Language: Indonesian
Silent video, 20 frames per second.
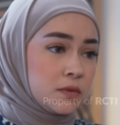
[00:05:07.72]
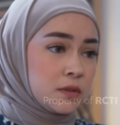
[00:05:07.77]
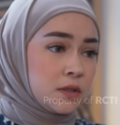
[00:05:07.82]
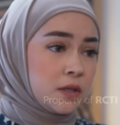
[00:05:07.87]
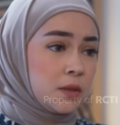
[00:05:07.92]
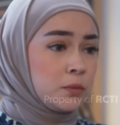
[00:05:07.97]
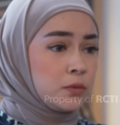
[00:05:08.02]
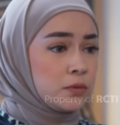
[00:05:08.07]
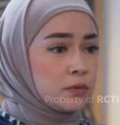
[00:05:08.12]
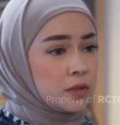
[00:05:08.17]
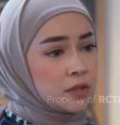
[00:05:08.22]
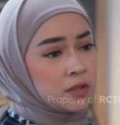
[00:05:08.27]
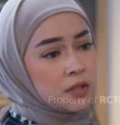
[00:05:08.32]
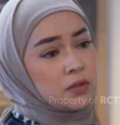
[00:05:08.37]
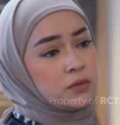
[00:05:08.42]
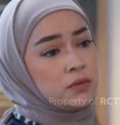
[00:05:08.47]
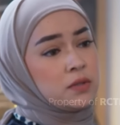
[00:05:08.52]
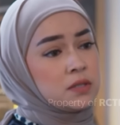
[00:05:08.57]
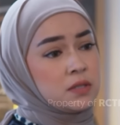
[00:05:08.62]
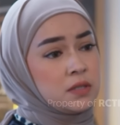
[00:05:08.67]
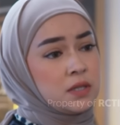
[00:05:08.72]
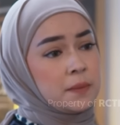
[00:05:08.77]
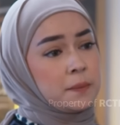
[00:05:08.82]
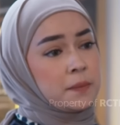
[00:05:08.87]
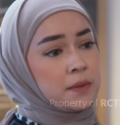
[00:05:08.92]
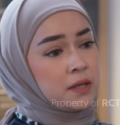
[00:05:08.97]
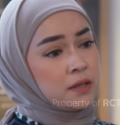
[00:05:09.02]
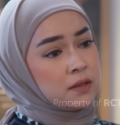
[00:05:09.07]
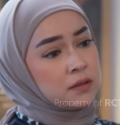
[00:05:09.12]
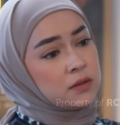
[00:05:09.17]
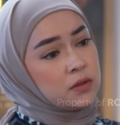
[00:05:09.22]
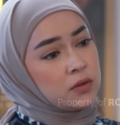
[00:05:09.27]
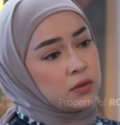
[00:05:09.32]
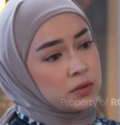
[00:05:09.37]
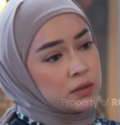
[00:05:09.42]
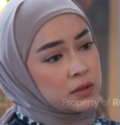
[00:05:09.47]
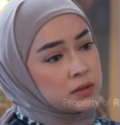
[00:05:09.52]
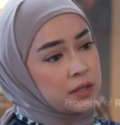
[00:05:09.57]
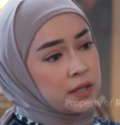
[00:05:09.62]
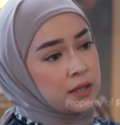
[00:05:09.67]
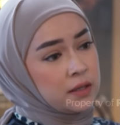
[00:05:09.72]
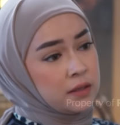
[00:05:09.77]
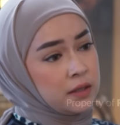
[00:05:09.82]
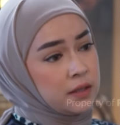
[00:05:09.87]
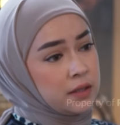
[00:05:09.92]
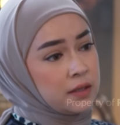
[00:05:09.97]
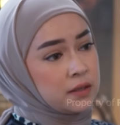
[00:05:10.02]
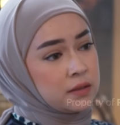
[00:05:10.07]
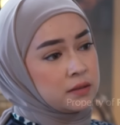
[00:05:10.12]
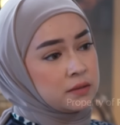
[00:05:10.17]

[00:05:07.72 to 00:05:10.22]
Kamu katanya udah siap kan kalau kita LDR?